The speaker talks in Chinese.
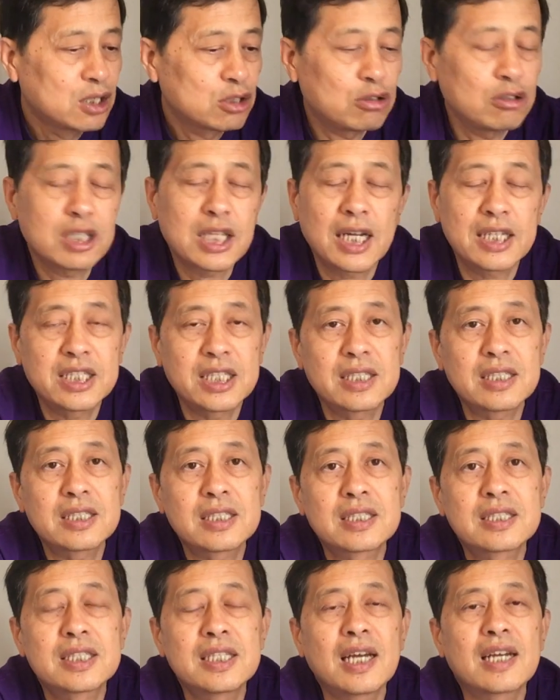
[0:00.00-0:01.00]
所以他其实
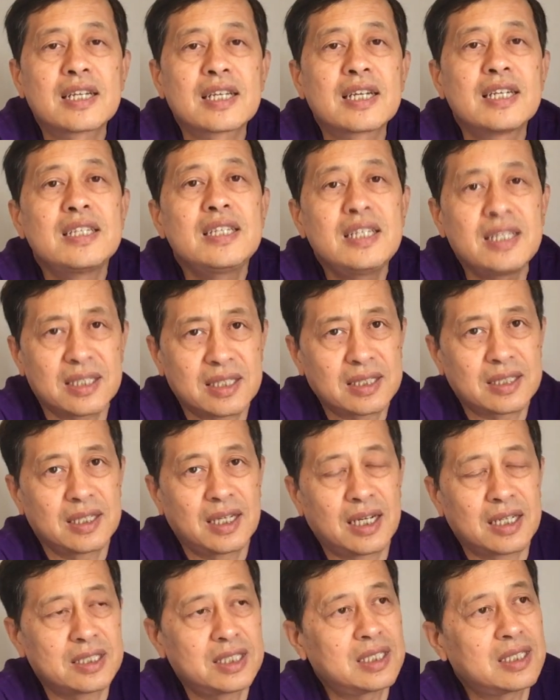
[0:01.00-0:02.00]
是这样的一个意
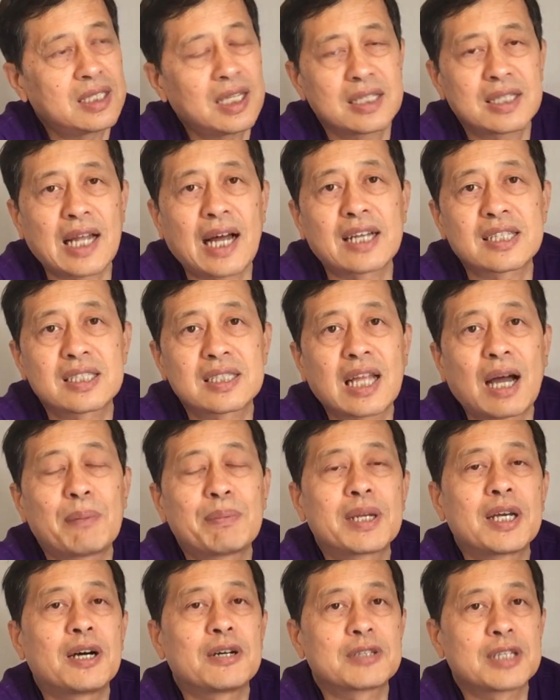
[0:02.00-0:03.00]
思啊，其实他打是打
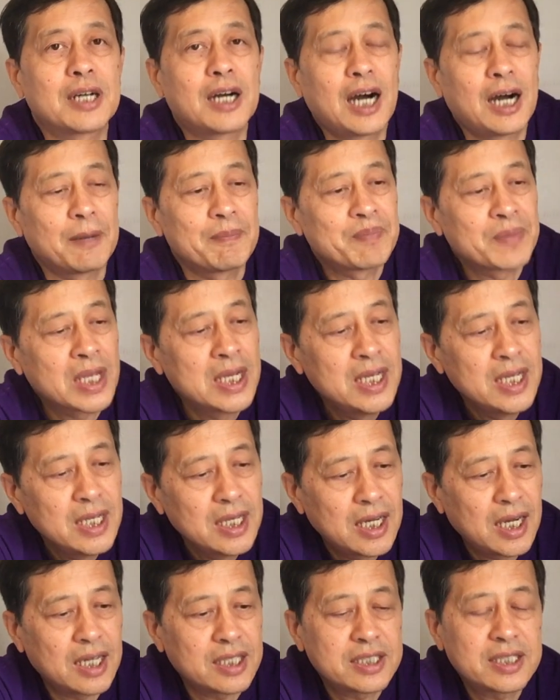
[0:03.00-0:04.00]
不了的啊，
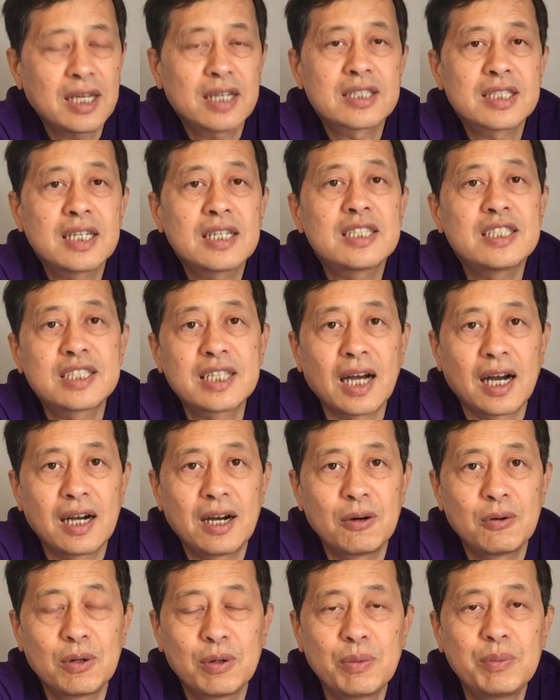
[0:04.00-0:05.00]
啊，象征一下
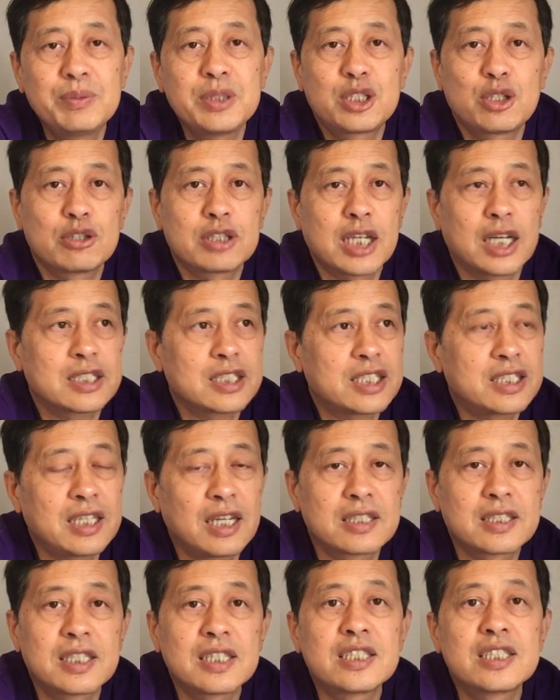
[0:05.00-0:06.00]
啊，我我们觉得他是
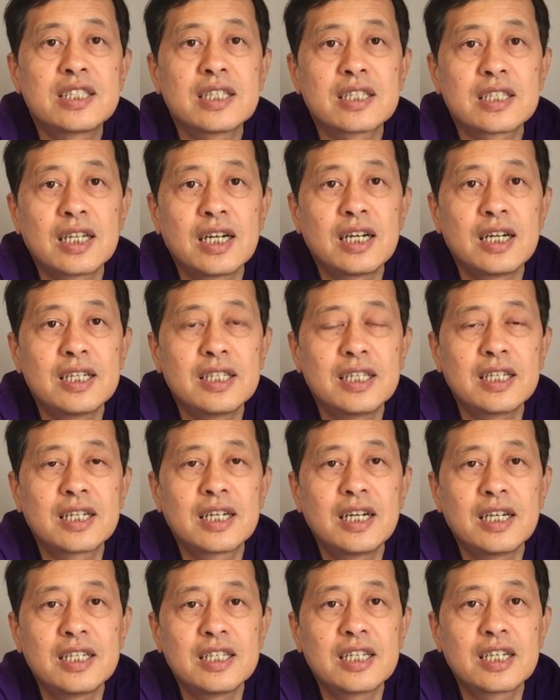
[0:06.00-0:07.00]
象征性的一
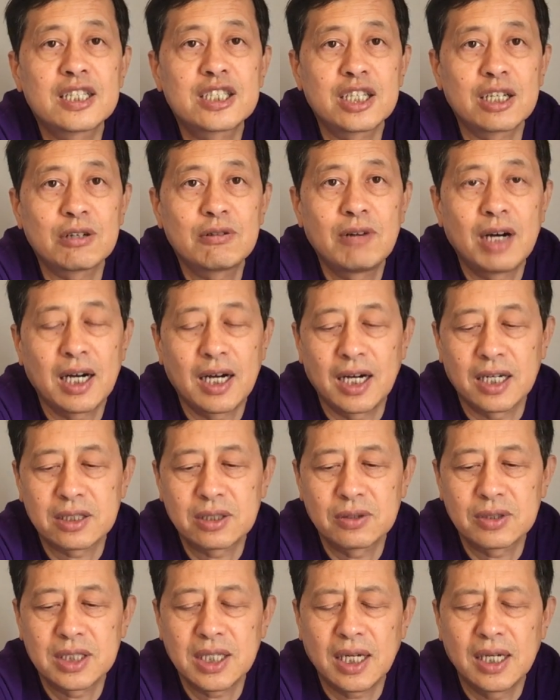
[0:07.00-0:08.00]
个一个情况啊，
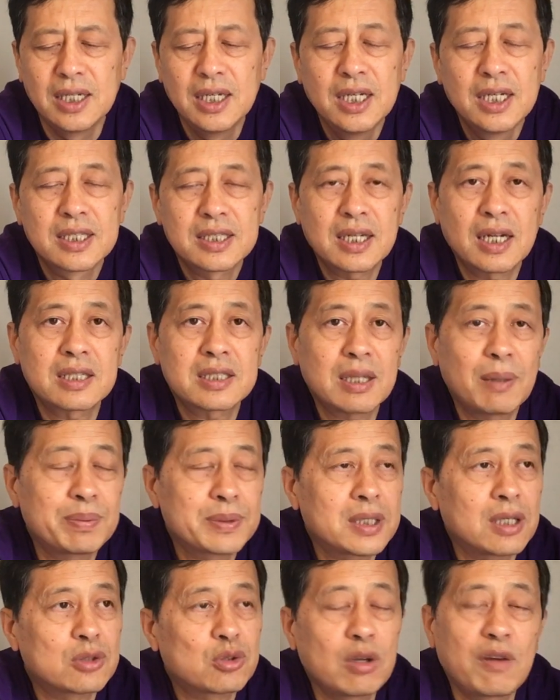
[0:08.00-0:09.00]
都是这样。但是他
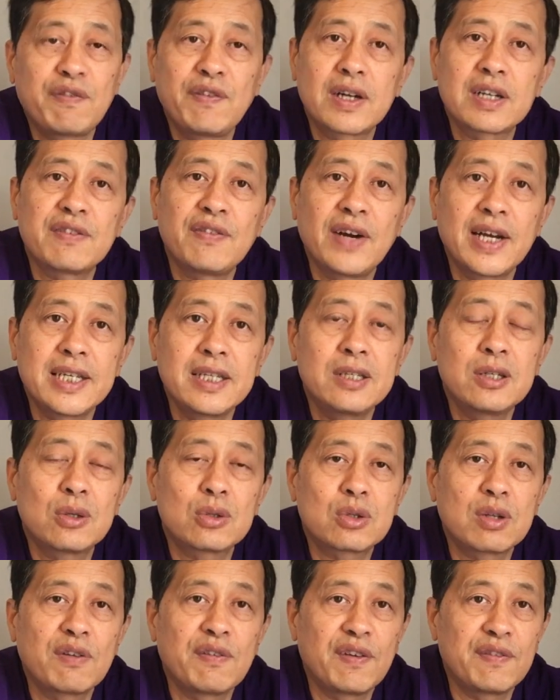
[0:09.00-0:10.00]
不知道对方的反应，如
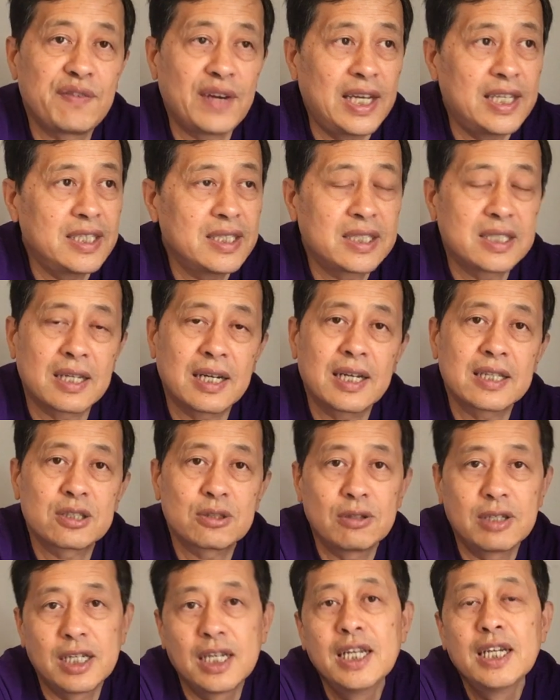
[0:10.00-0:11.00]
果对方反应起来，
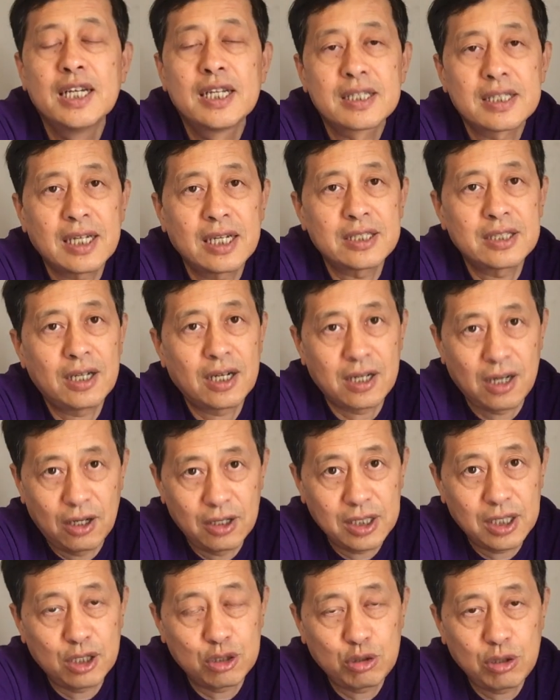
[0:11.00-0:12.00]
所以他就要
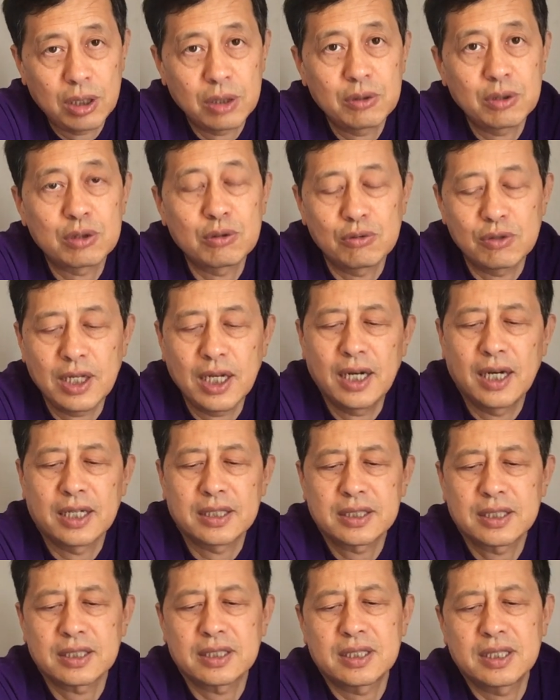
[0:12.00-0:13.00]
搞一个全国动员啊，
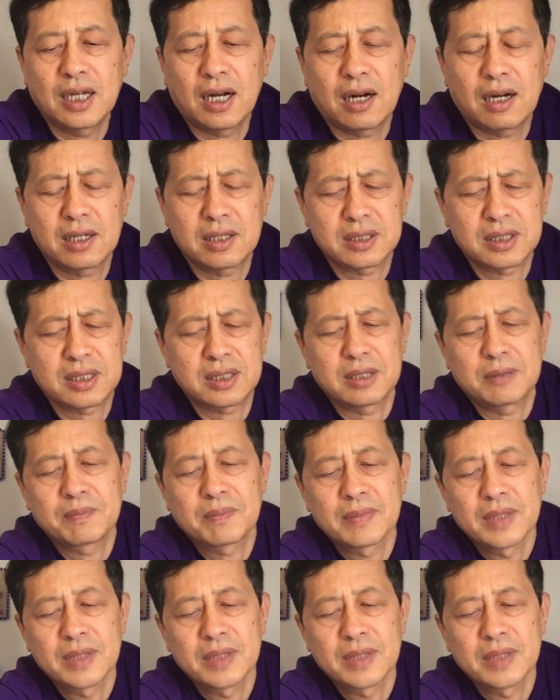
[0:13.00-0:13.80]
这是第二次。